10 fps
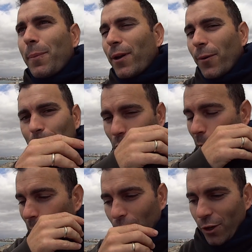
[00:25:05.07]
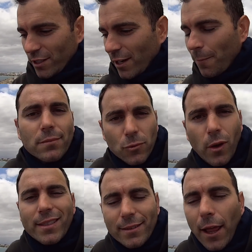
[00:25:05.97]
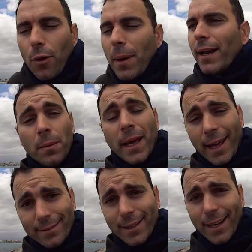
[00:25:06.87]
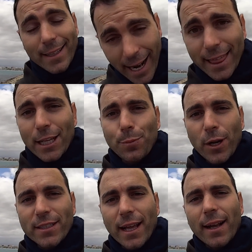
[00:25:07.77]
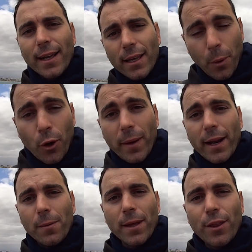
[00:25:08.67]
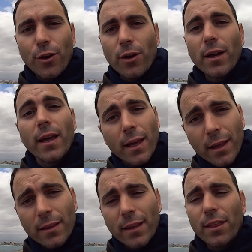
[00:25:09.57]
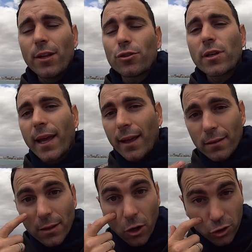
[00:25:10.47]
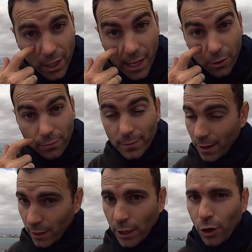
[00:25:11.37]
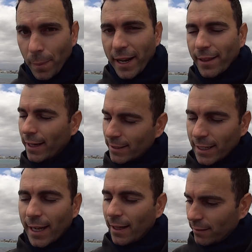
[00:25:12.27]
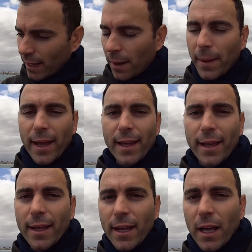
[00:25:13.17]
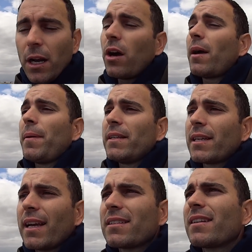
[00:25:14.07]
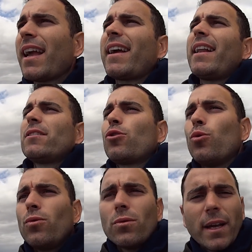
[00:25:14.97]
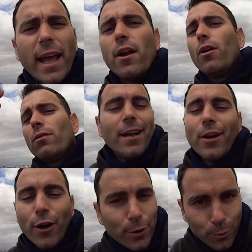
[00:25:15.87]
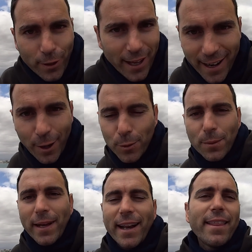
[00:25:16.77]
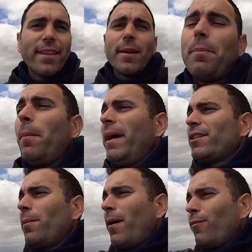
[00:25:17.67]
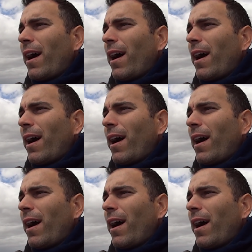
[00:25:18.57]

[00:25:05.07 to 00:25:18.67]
pero toma apoyo que chao. No ha estado mal. Mi gente, gracias por estar aquí, por ver el vídeo y deciros que os leo, aunque no lo parezca. Así que déjame ahí lo que piensas, qué crees tú, qué no, lo que tú quieras. Como si me quieres decir, pues me toma un